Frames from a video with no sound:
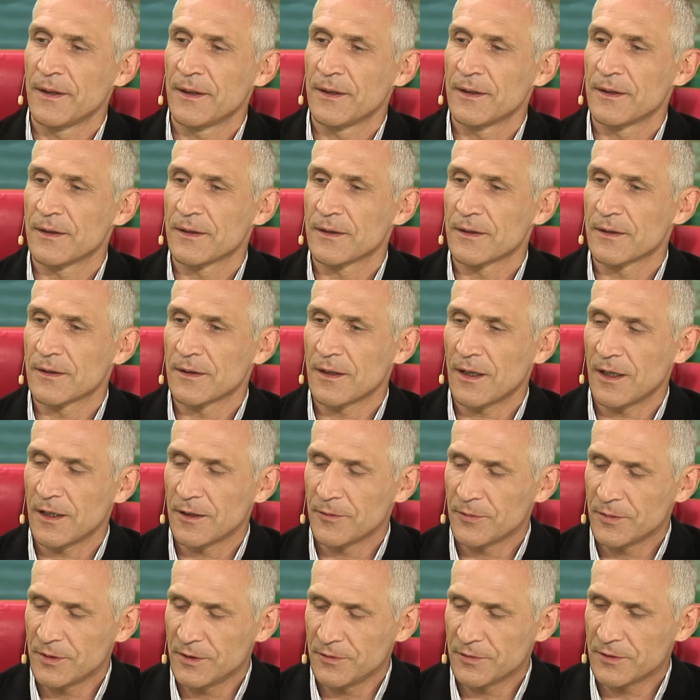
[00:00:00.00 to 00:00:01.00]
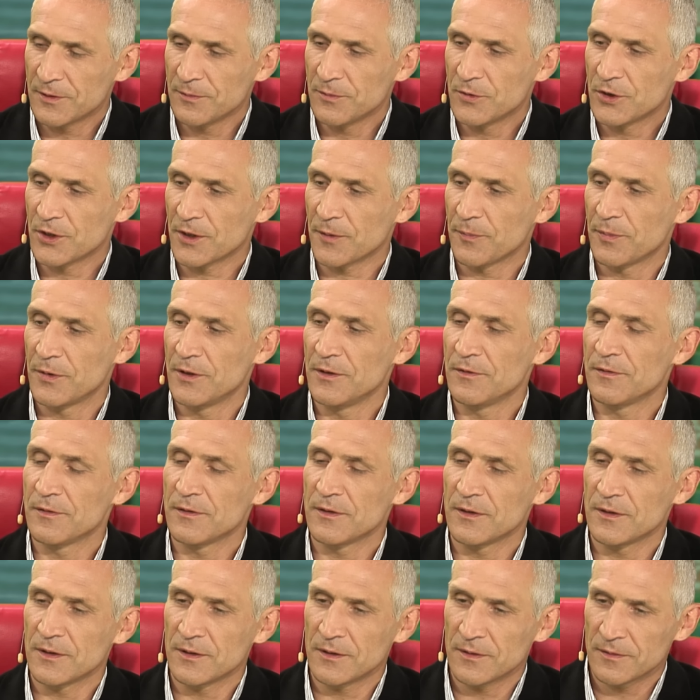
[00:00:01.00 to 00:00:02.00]
E, ale byli w tym
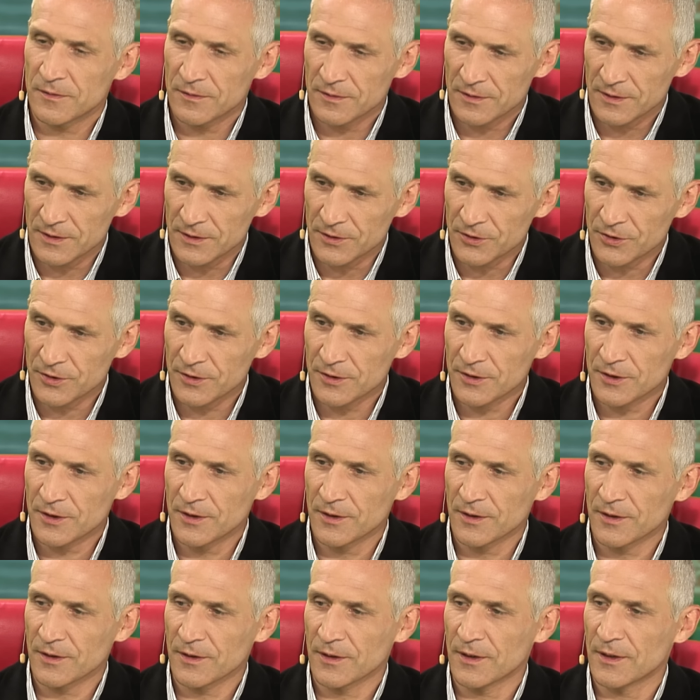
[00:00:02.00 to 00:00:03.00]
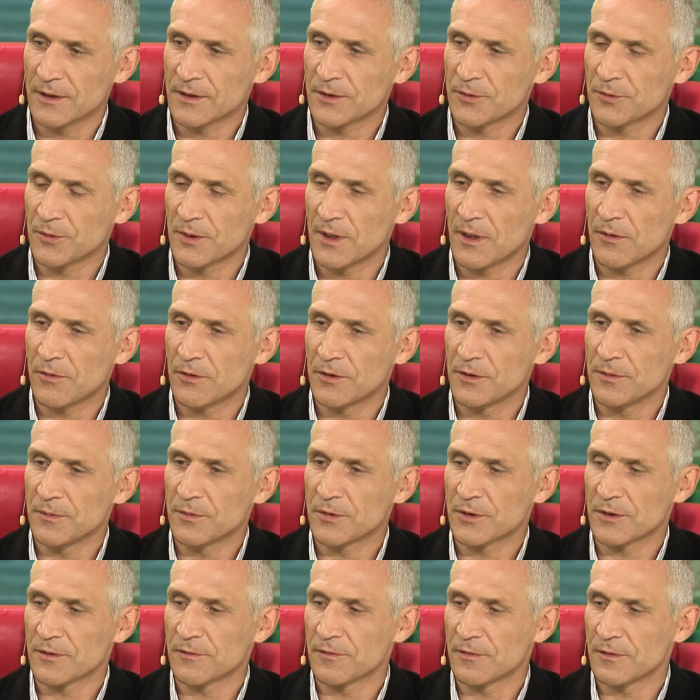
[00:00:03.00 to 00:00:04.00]
cierpliwi. Ze 3-4 razy udało im
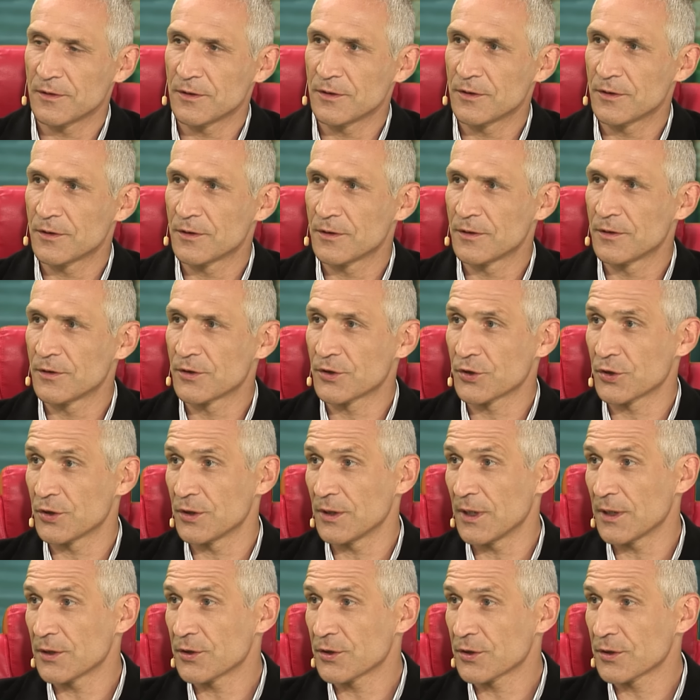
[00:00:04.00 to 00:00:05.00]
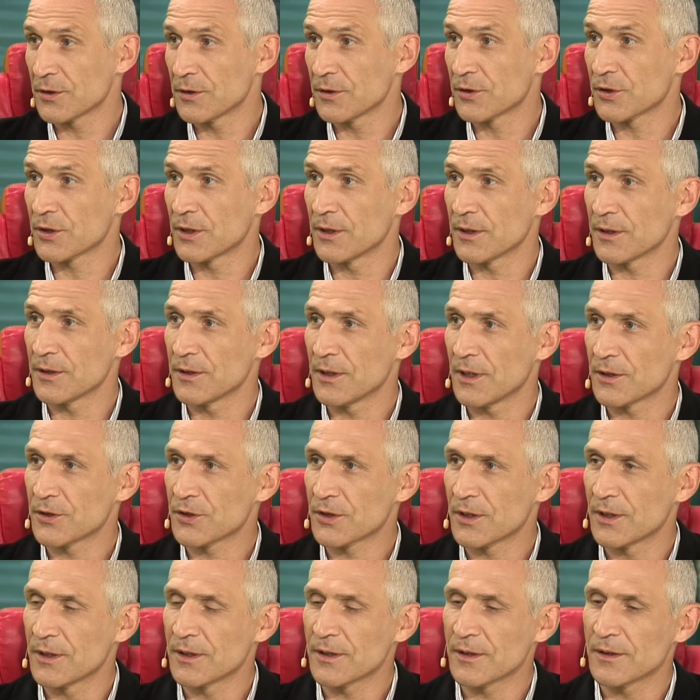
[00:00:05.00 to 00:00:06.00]
się wyjść 3 na 3, 4 na
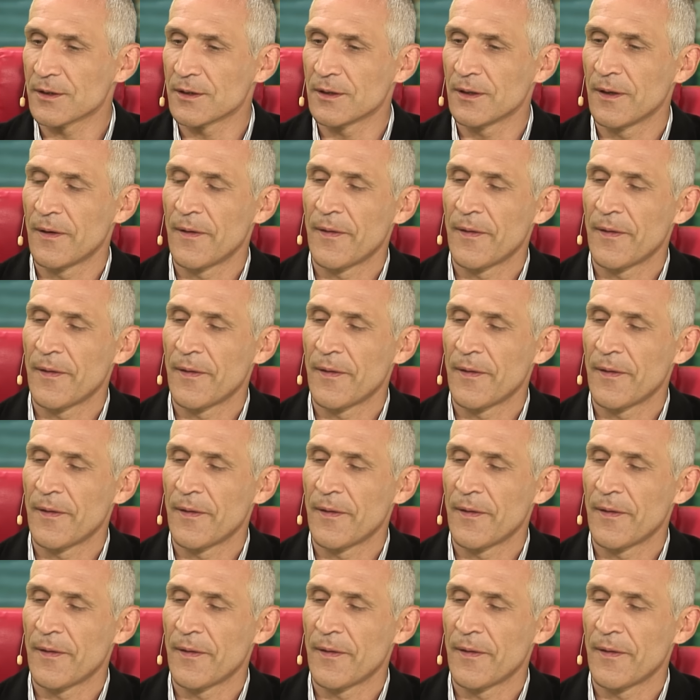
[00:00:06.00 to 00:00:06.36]
4.